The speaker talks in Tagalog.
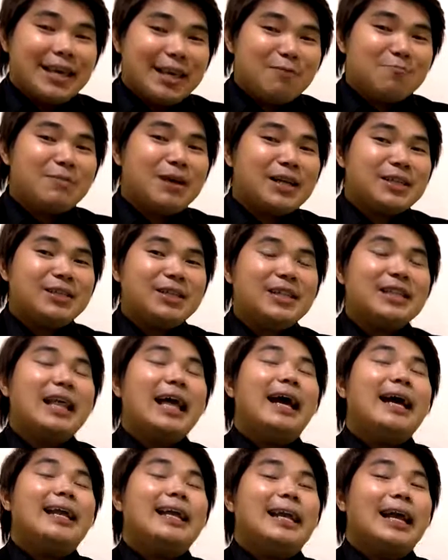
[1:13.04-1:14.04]
Imagine,
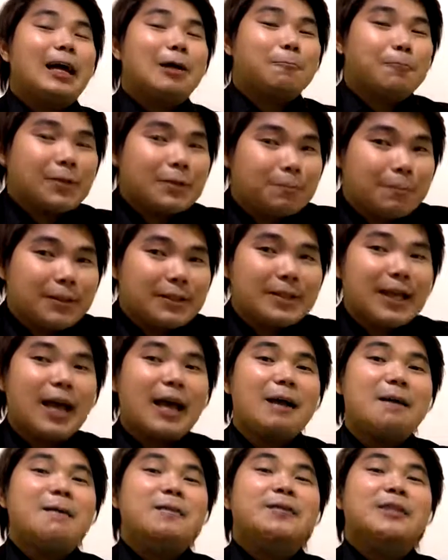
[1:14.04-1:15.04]
lagpas pa
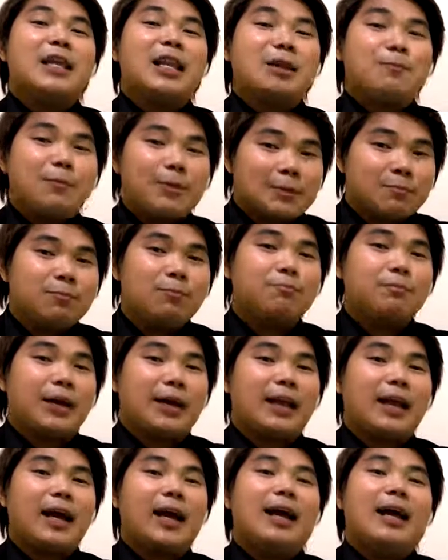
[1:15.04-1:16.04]
sa nilabas mong
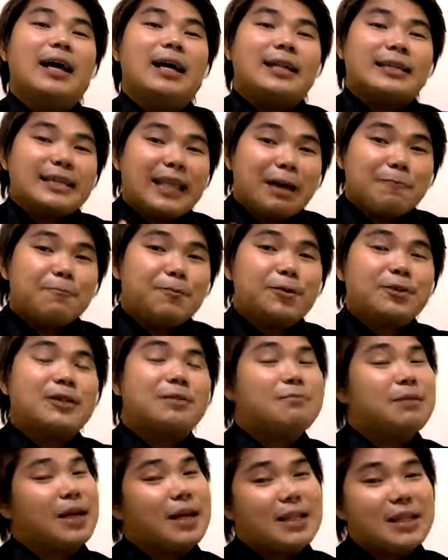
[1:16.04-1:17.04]
pera. Tapos,
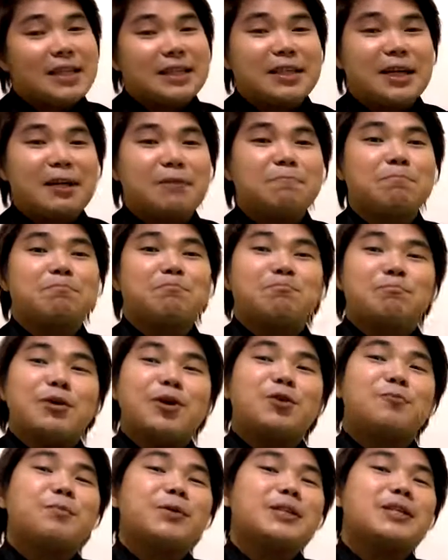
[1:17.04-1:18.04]
ang maganda dyan,
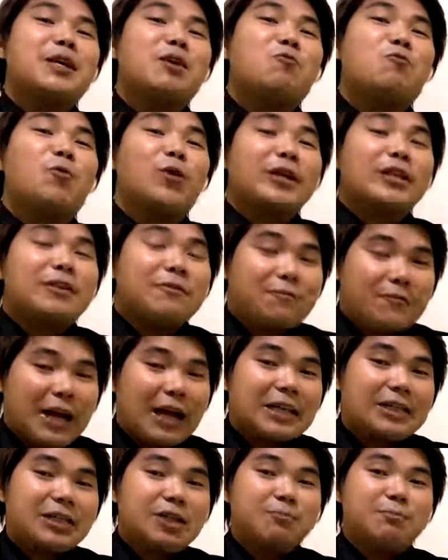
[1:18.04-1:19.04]
meron pa siyang worth of
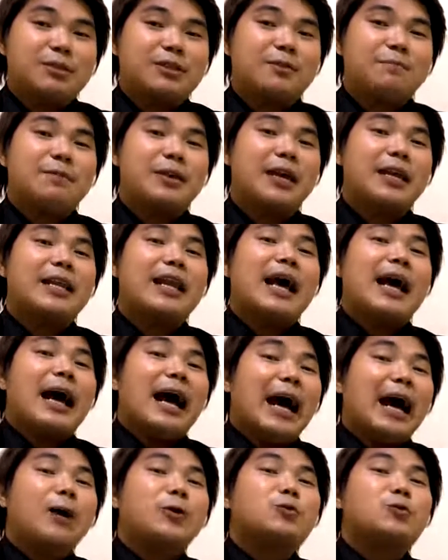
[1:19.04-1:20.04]
cash. Ibig sabihin,
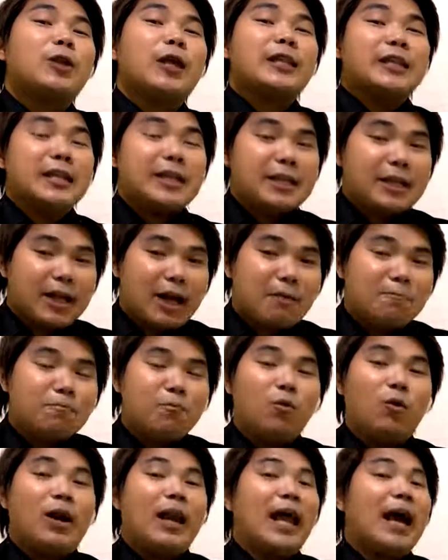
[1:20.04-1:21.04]
outright
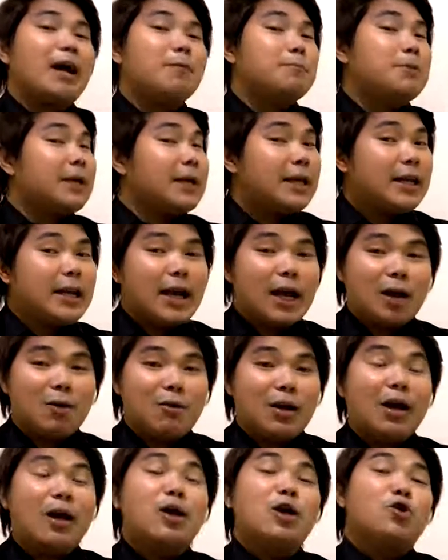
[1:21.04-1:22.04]
income. Wala ka pang
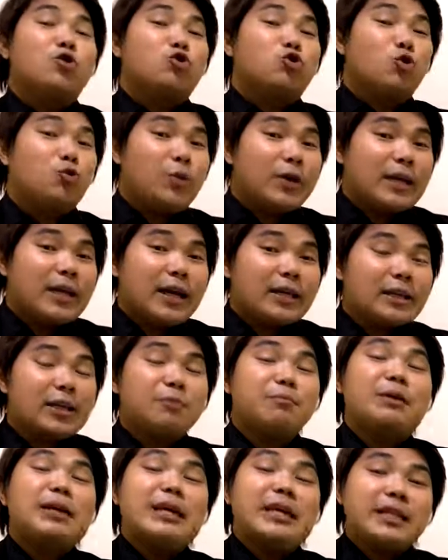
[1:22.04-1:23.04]
ginagawa. Doing
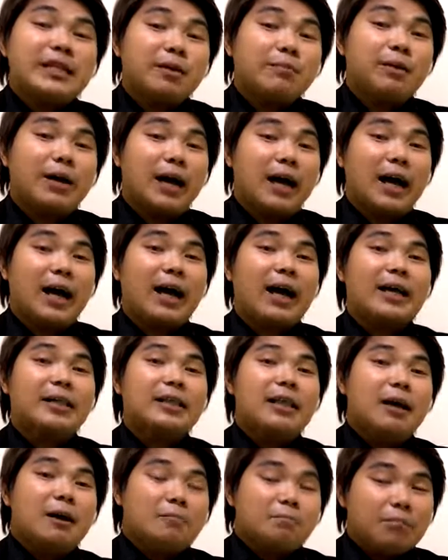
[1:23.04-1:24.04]
nothing, may income ka
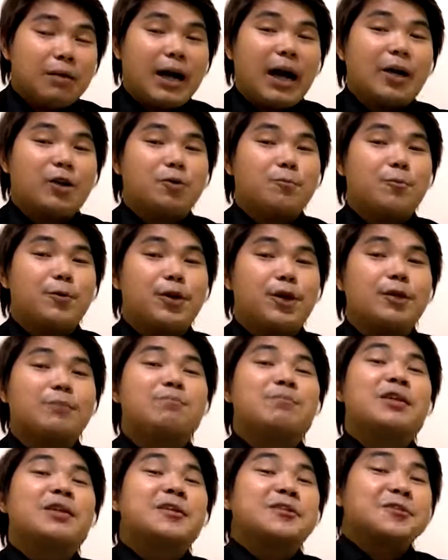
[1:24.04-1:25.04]
kagad. Magano po
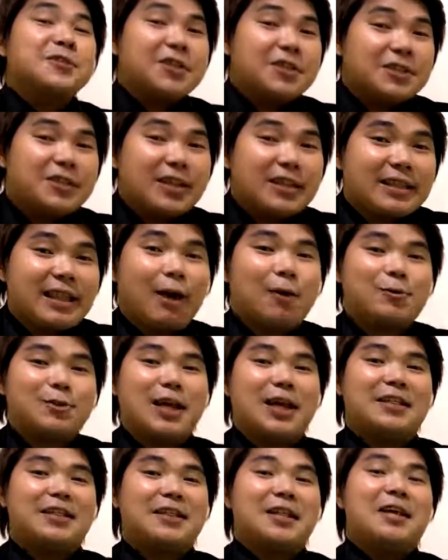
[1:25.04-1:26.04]
yon?
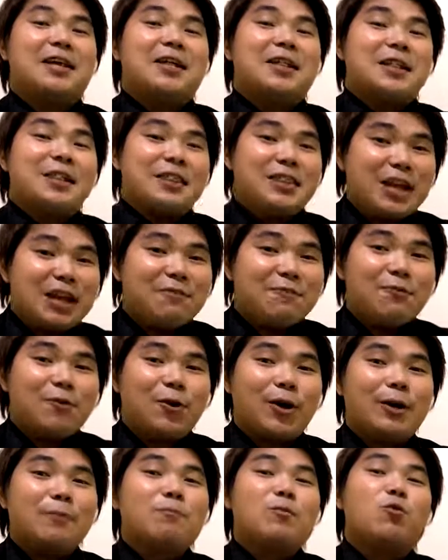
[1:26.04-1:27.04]
16,000.
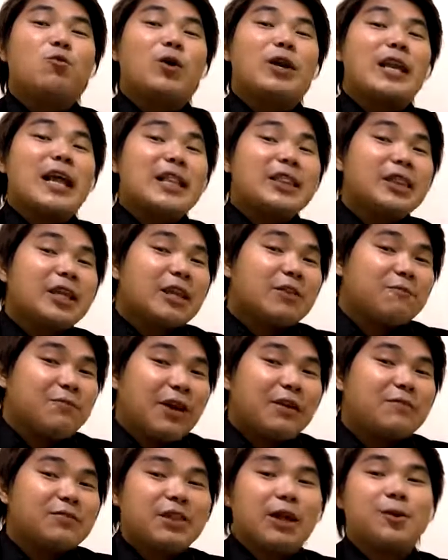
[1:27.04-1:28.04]
Therefore,
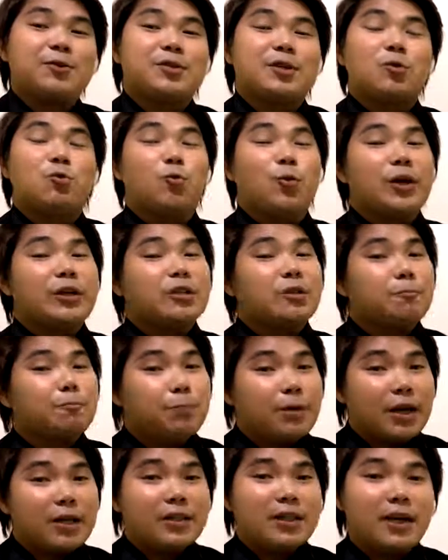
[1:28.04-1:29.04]
105,000 worth of
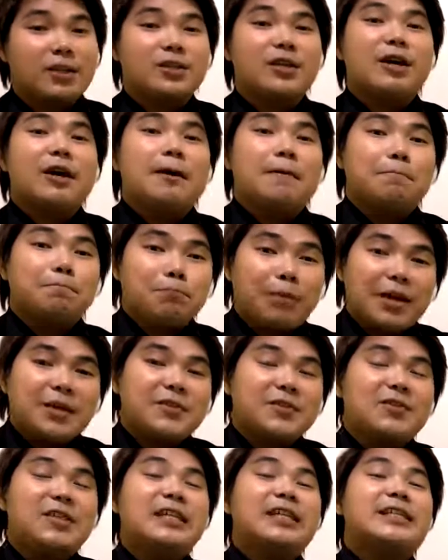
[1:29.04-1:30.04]
products
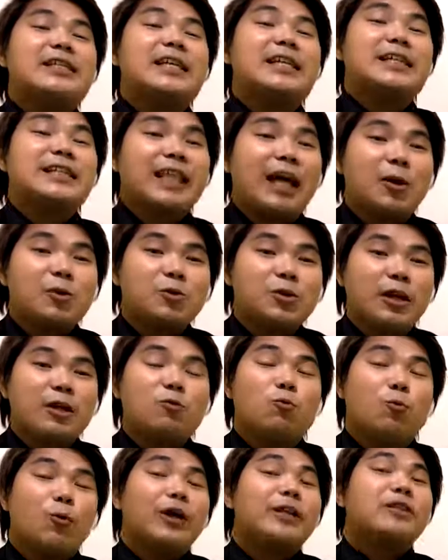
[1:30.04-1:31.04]
plus 16,000
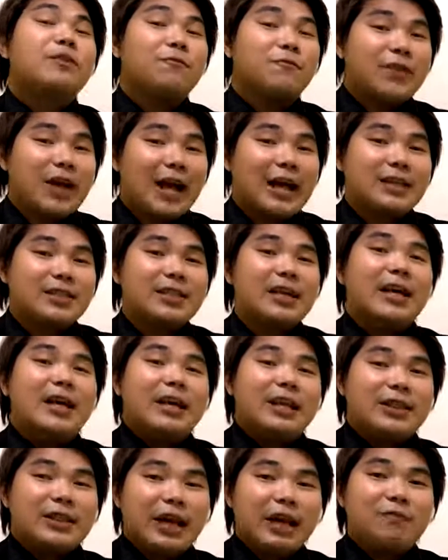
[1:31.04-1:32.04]
worth of cash.
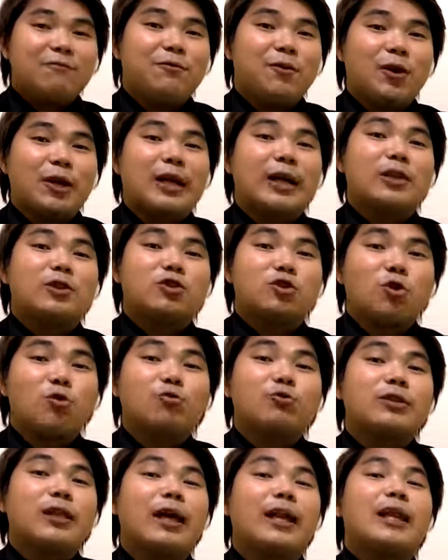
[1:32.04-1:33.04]
Therefore, ang
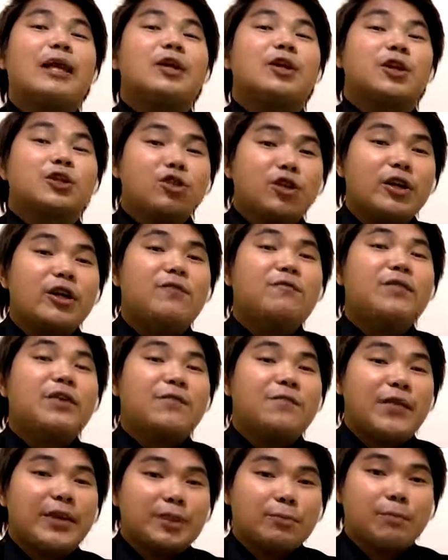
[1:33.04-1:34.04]
total return of
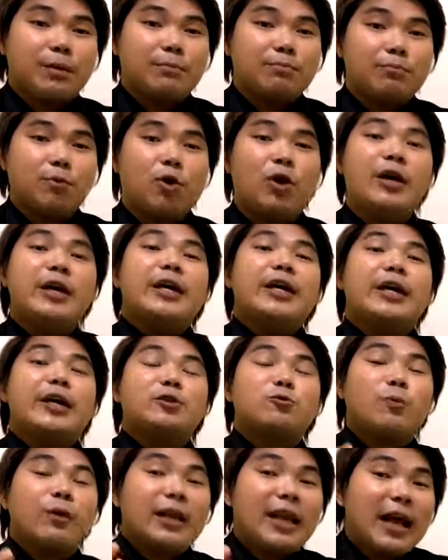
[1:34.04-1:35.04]
investment mo
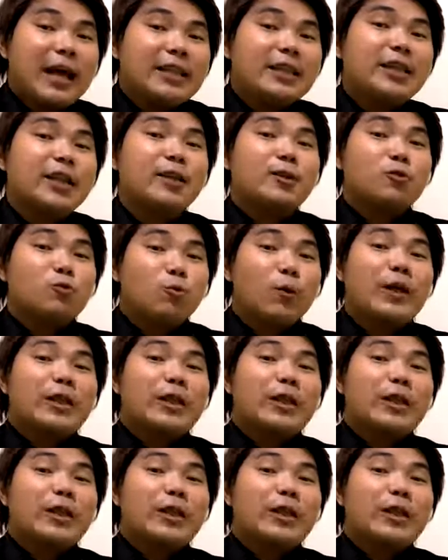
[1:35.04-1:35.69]
is 121,000